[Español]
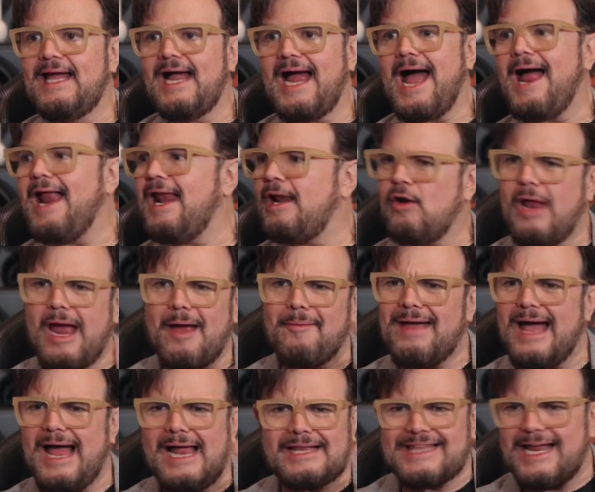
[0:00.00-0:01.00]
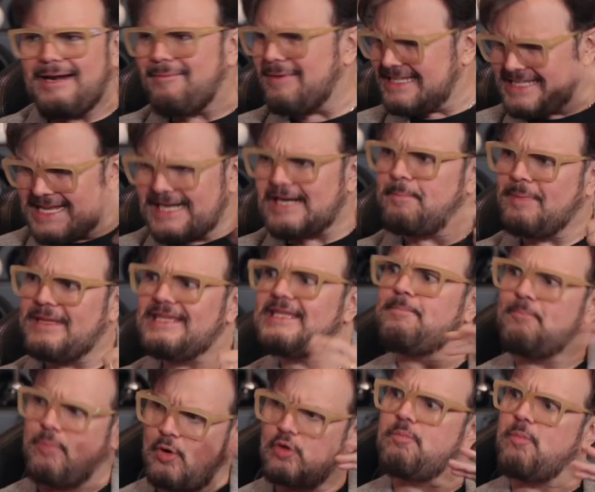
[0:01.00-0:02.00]
tal vez de
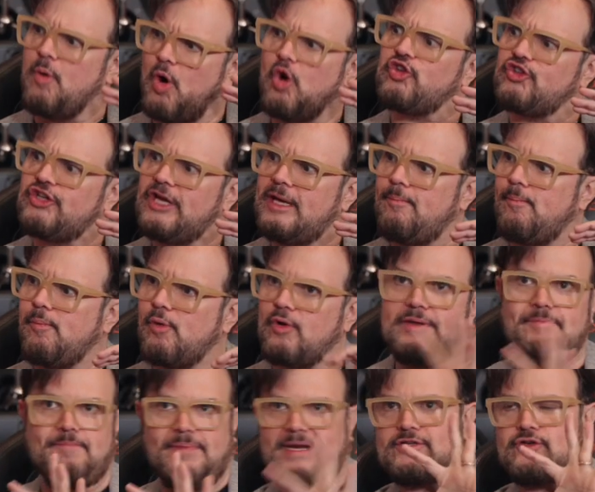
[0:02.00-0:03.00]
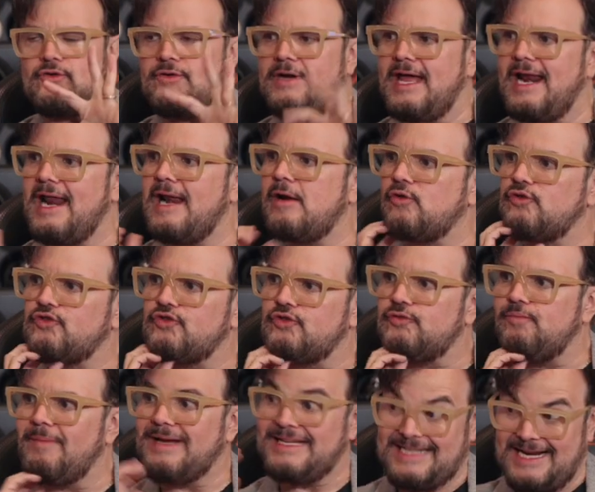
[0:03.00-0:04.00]
repente por pose, por impresionar a
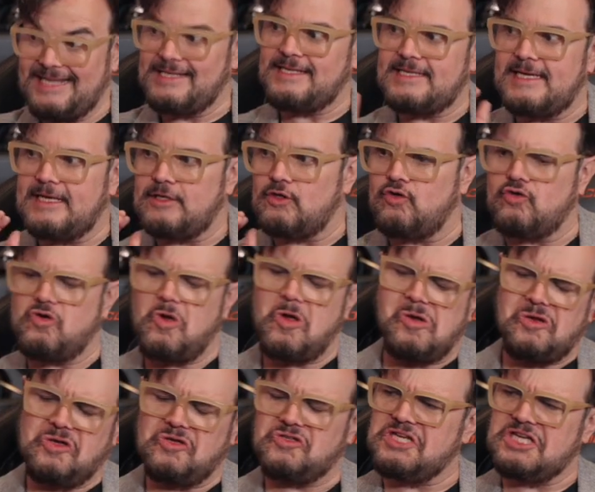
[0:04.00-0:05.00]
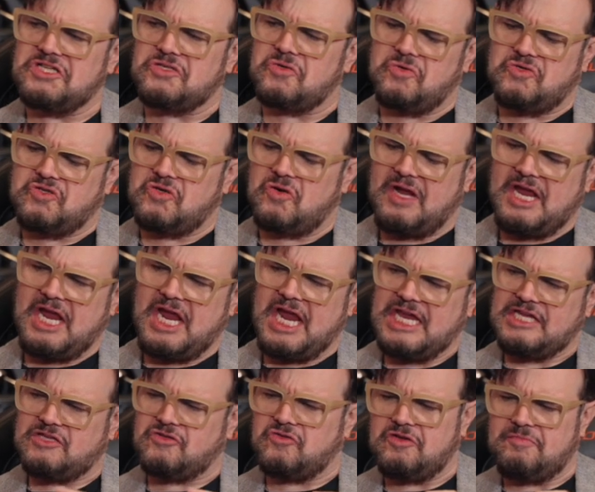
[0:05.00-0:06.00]
los más grandes que yo. No, yo sí escucho
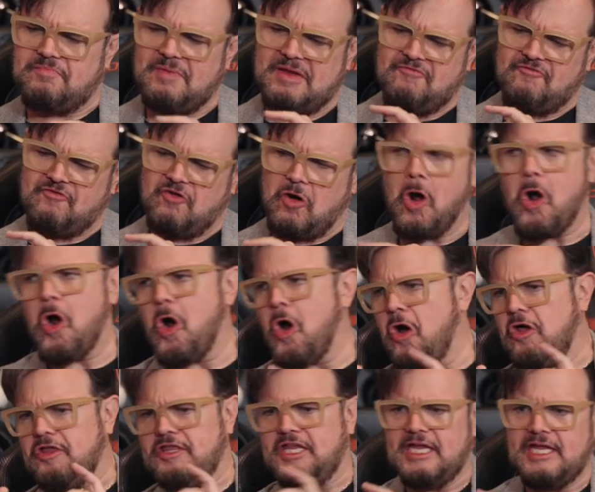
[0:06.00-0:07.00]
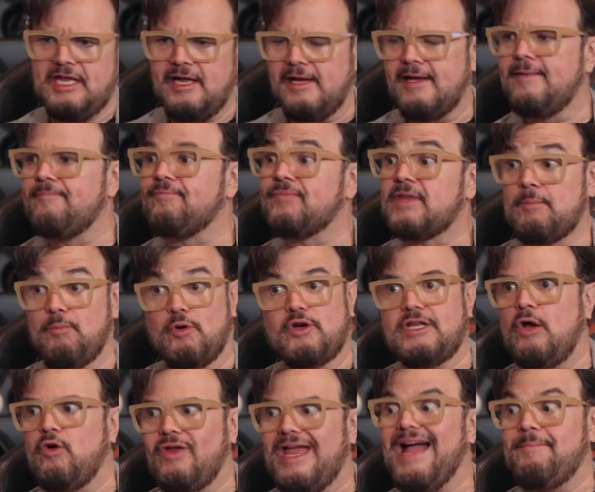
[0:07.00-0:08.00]
esto y Pink Floyd y
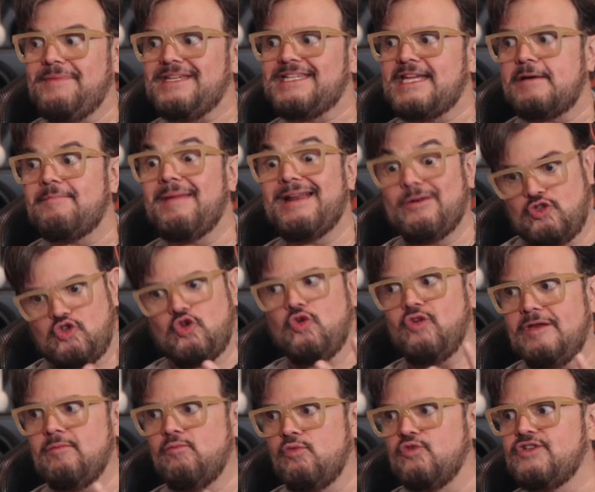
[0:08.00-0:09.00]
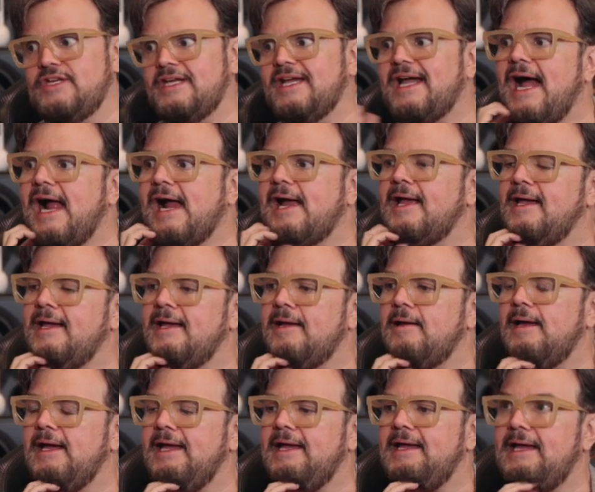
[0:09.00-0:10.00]
porque oía a mis hermanos oír música.
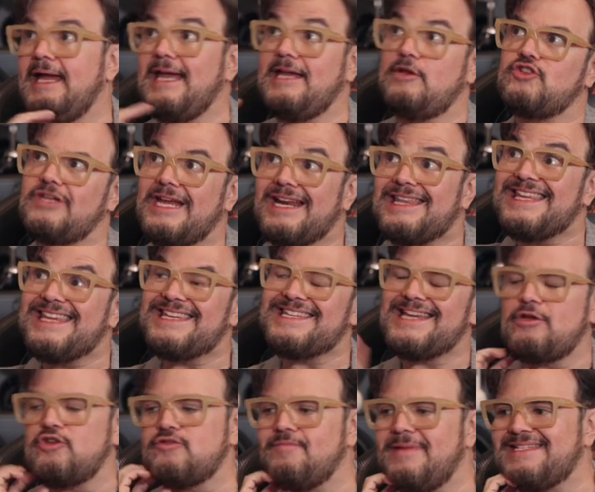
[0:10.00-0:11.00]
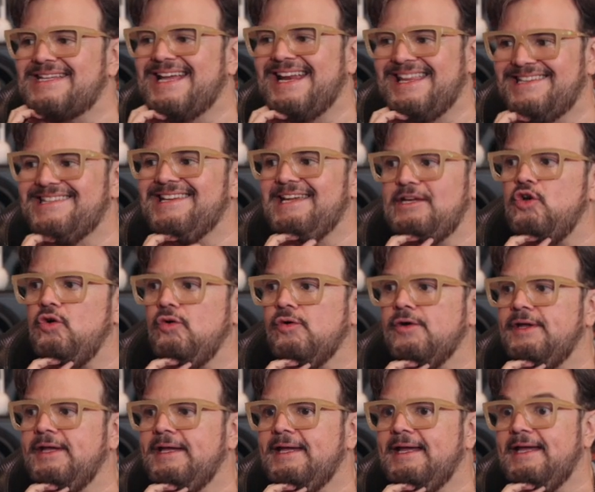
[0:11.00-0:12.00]
Eh, ellos eran 10 años más grandes que yo.
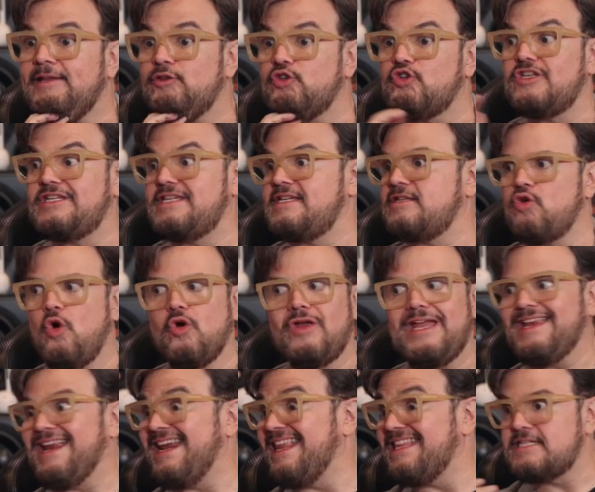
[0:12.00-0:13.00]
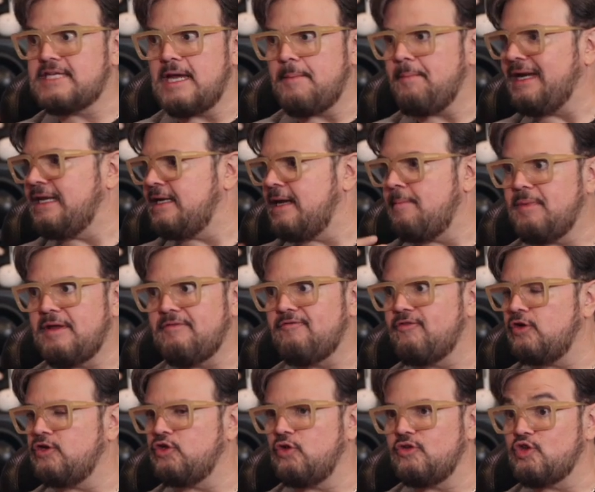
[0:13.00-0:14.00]
Entonces oían a Led Zeppelin, a
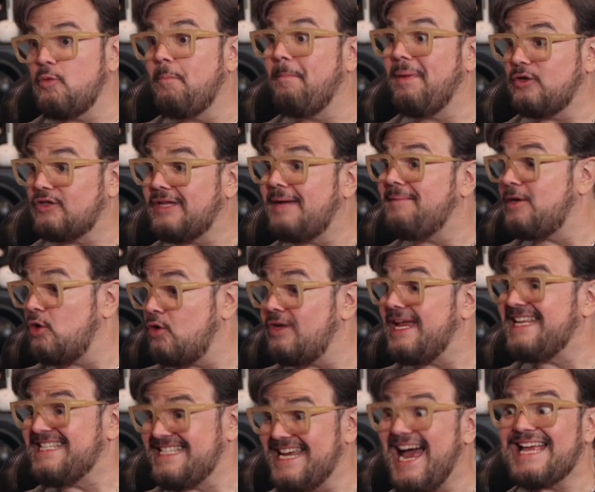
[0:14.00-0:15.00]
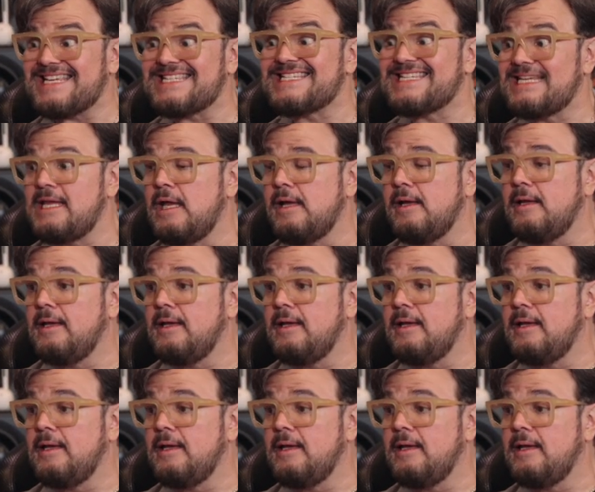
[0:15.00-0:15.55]
Pink y todo eso, pero también oían jazz,